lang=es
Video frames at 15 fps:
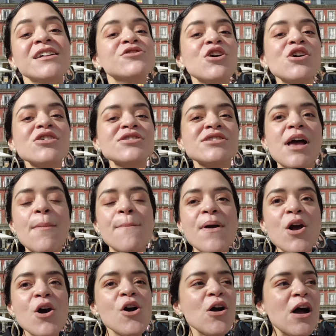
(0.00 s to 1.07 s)
Dos,
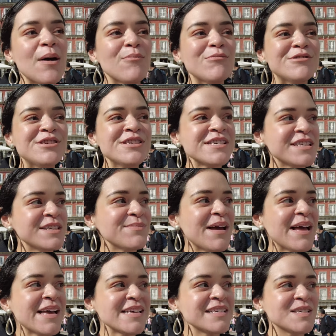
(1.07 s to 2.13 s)
veo a
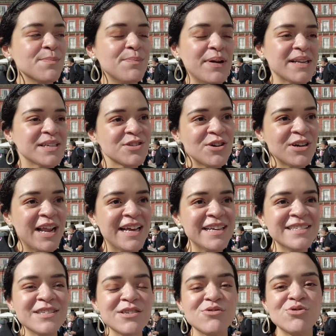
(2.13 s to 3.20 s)
muchísimas
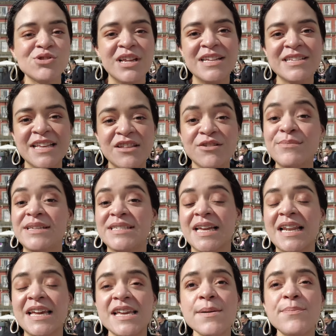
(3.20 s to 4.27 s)
personas utilizando
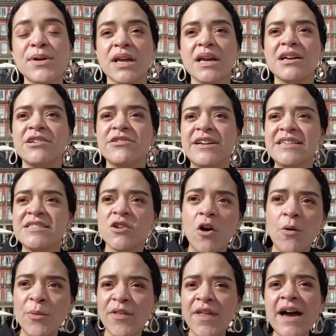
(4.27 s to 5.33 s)
mezclilla porque creo que es
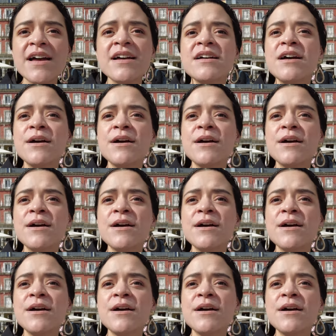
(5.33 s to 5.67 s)
cómoda,